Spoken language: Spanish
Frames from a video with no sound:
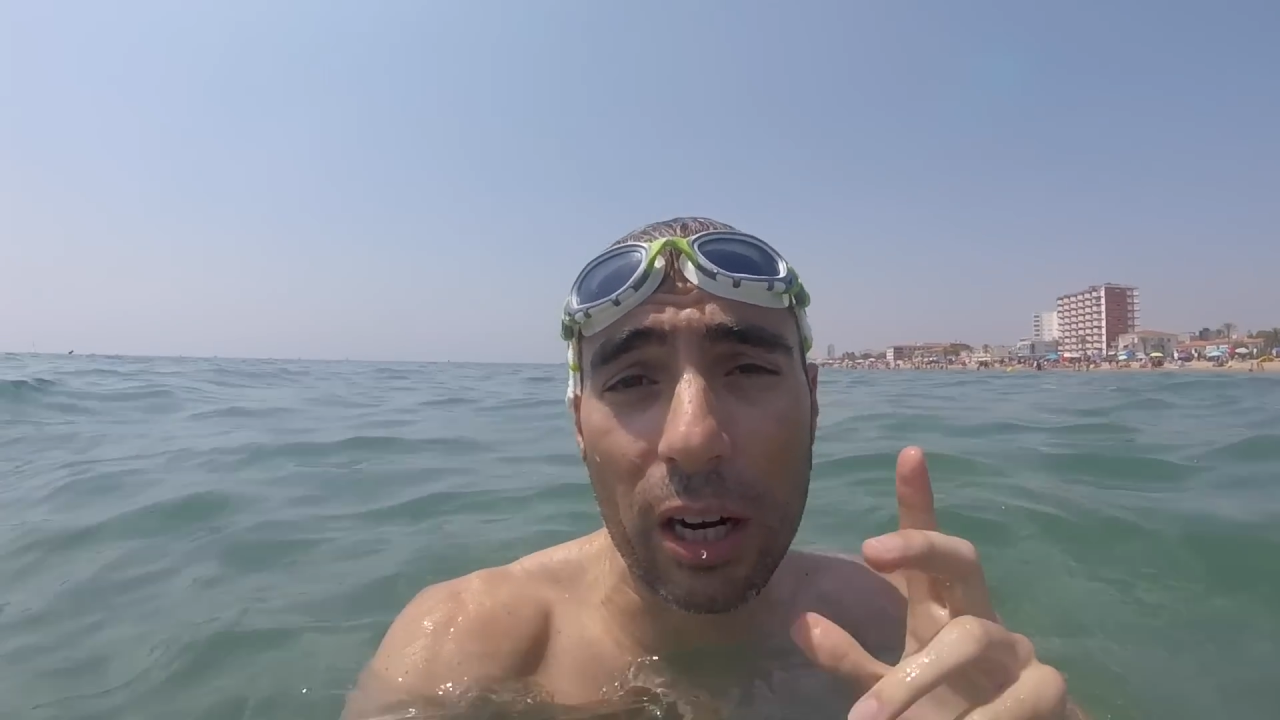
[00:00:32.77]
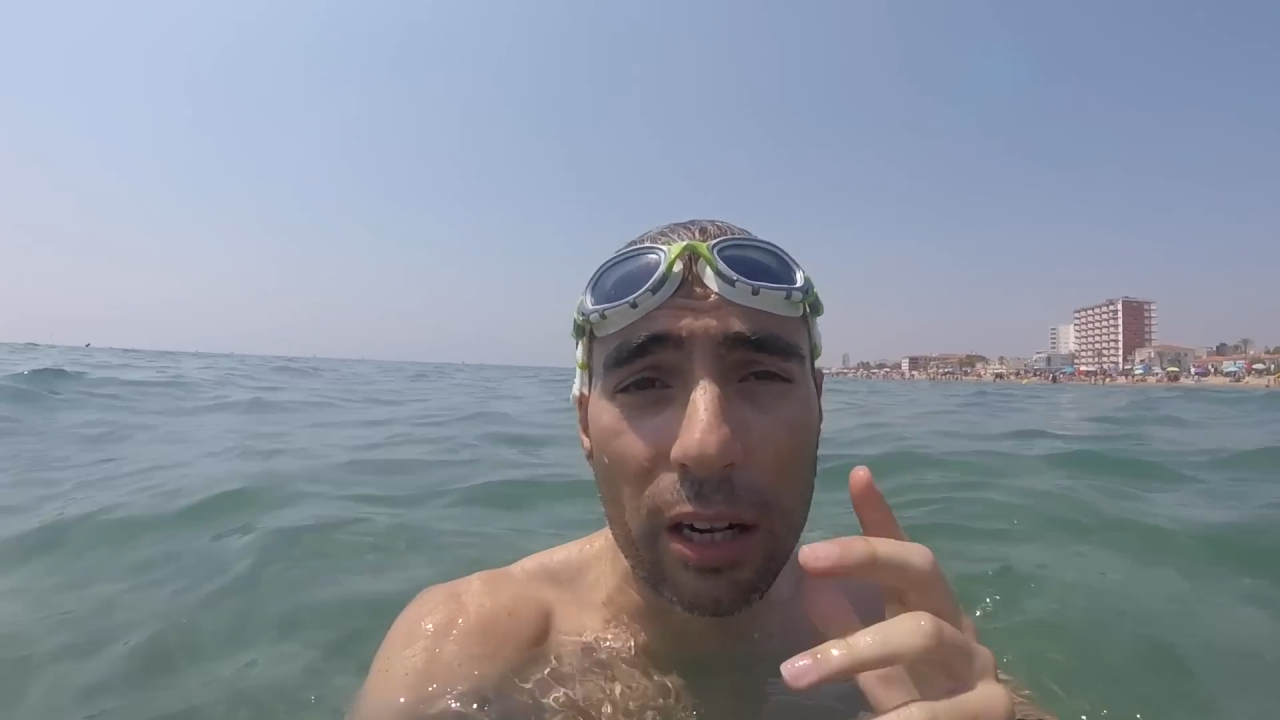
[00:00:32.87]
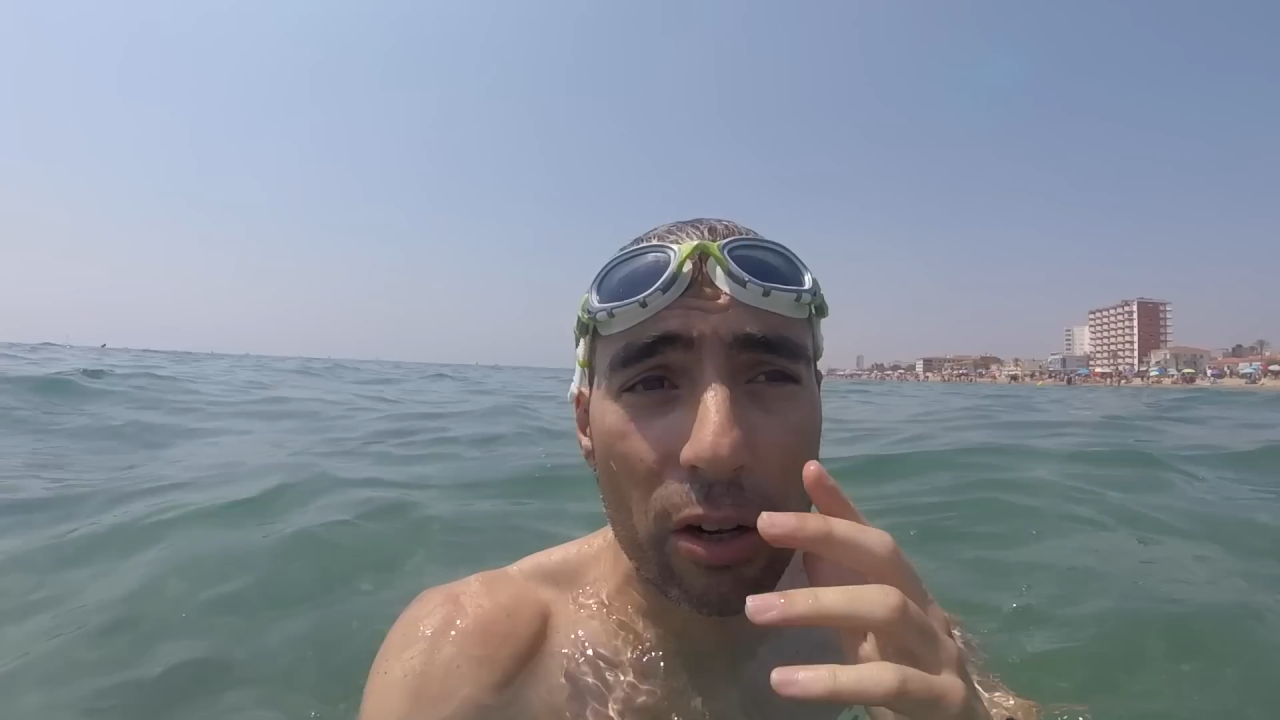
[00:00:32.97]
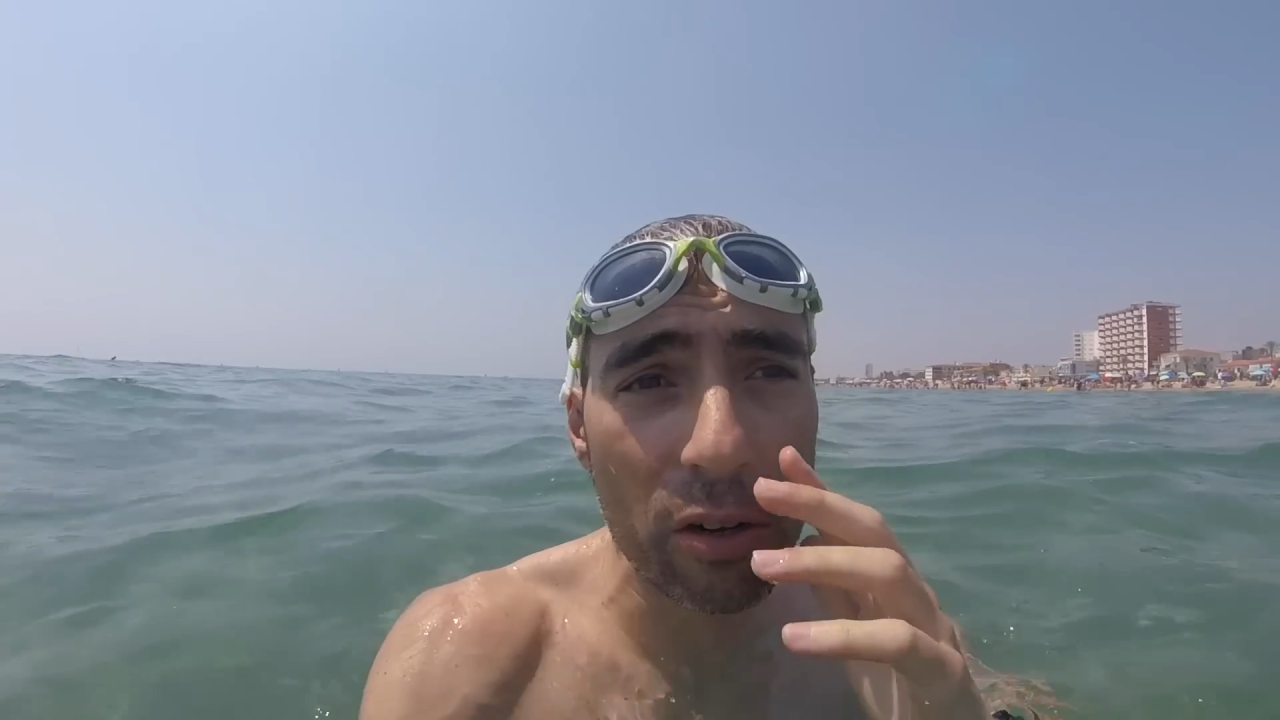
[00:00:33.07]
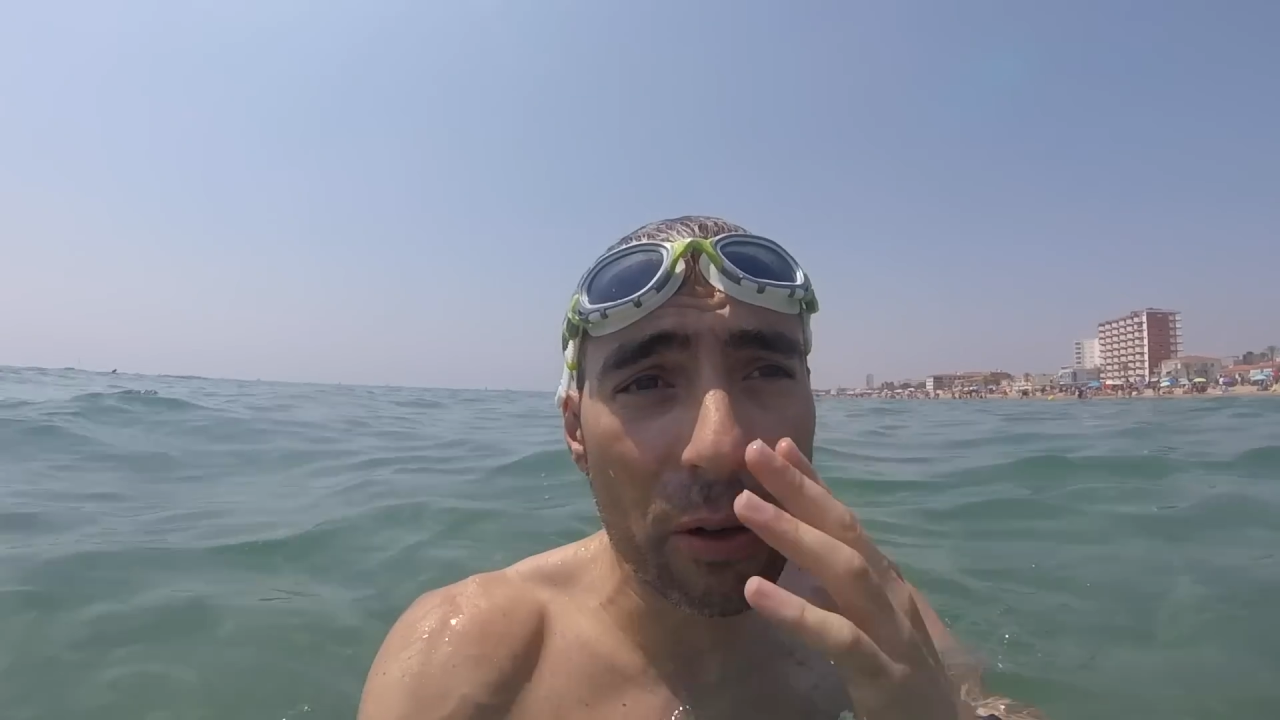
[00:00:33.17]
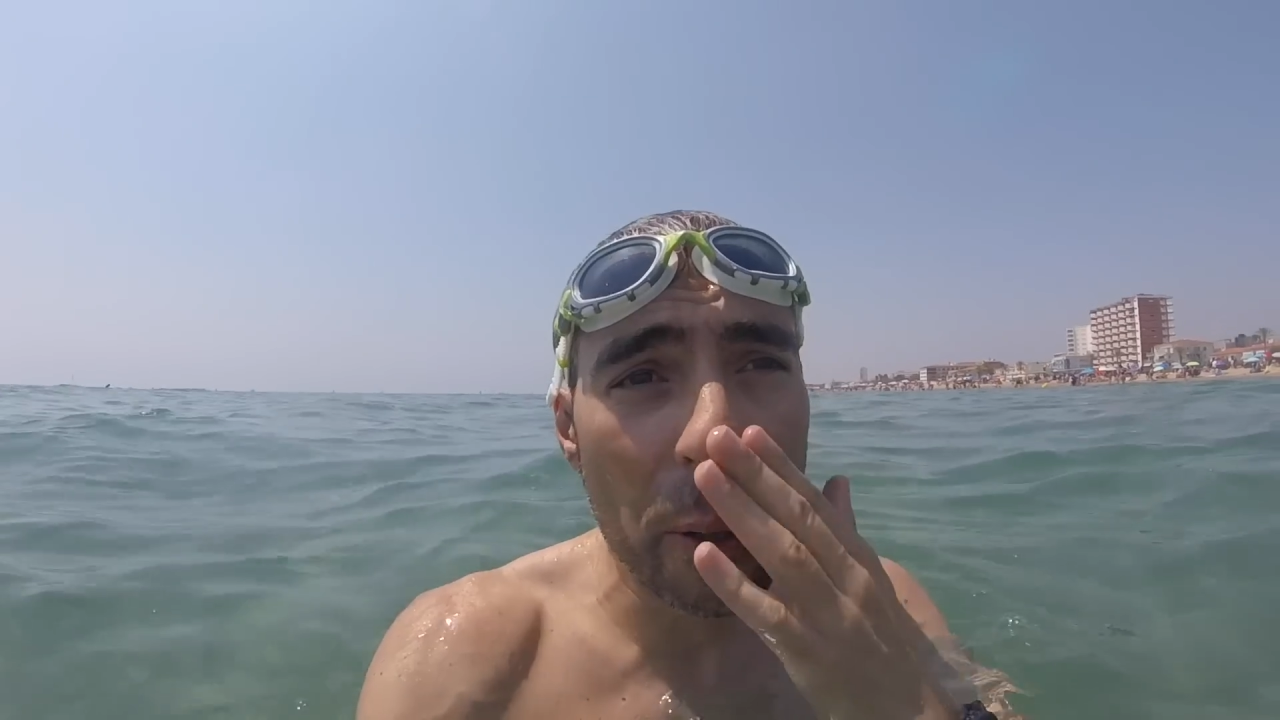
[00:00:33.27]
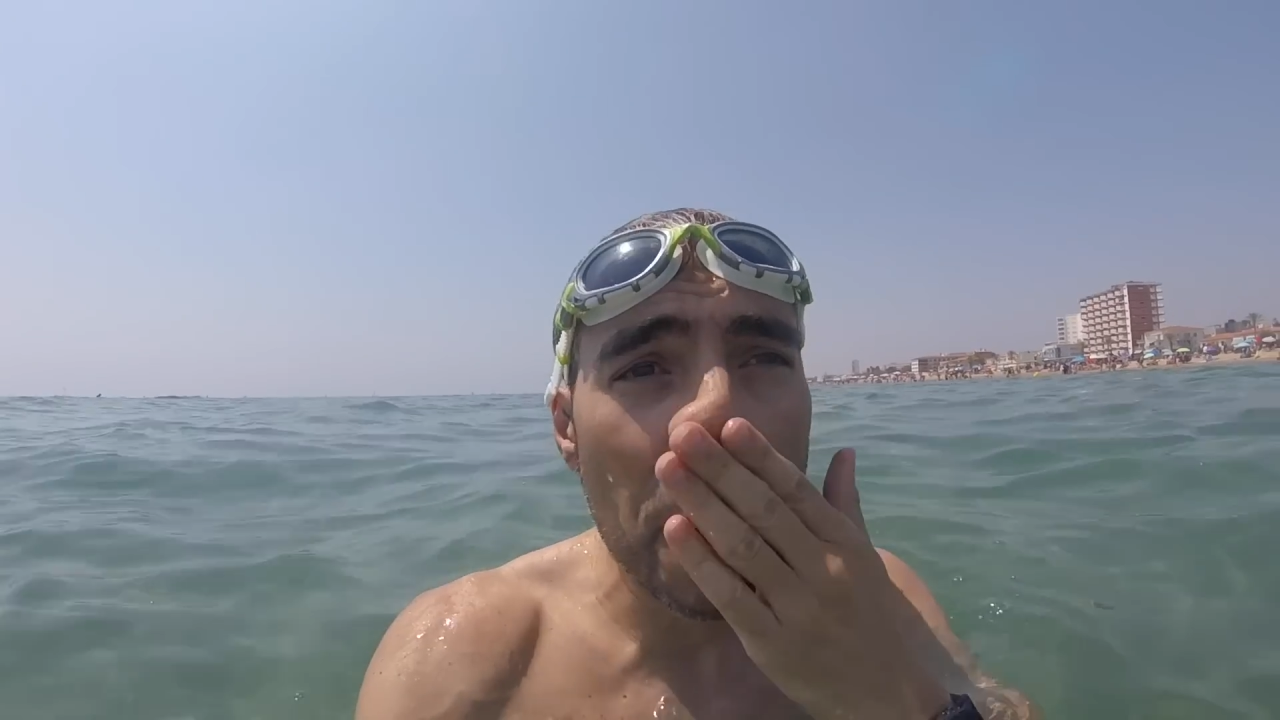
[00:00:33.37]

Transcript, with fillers: Galileo,